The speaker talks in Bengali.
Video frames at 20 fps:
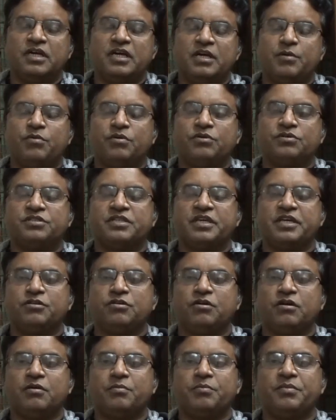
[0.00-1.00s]
এবং সেই
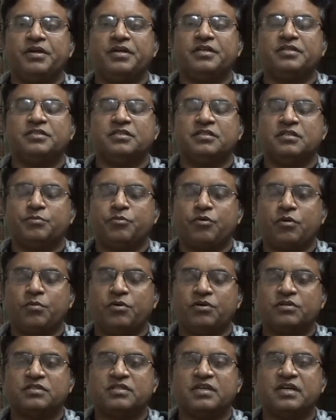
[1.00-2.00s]
ধর্মের যিনি
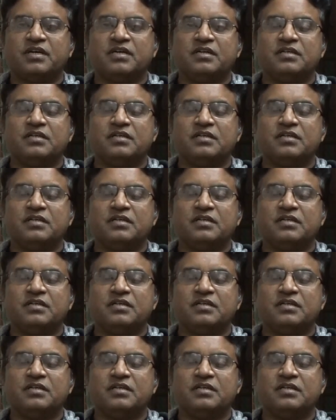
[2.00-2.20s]
প্রবক্তা